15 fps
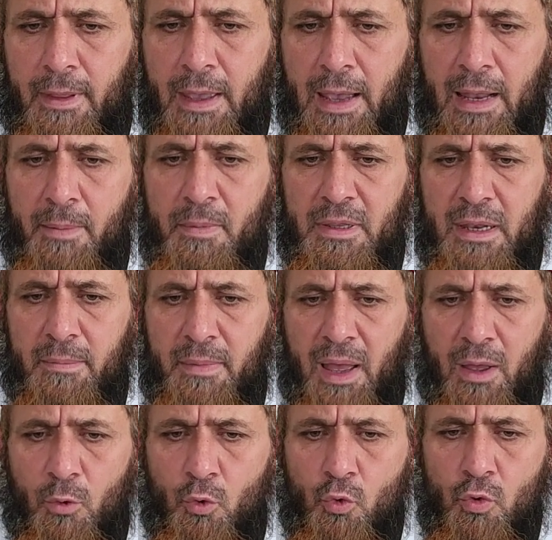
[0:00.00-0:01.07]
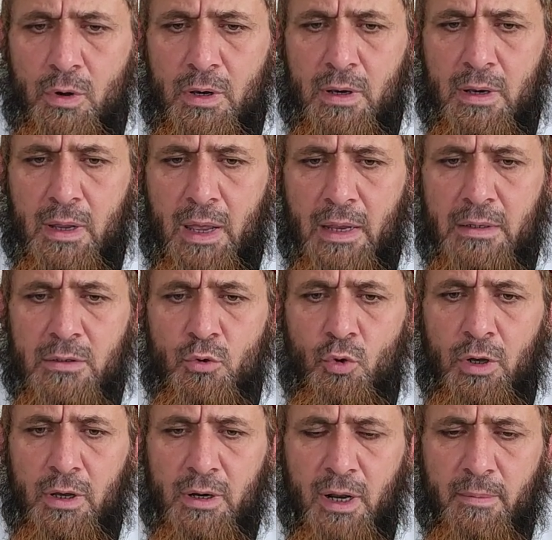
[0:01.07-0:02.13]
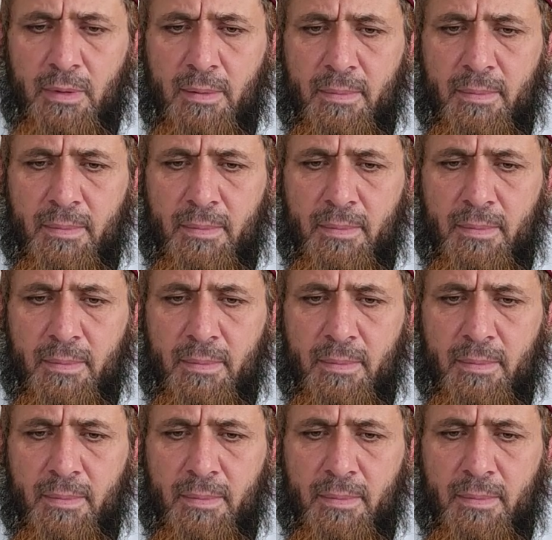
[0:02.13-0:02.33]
هل من المعقول أن يحرم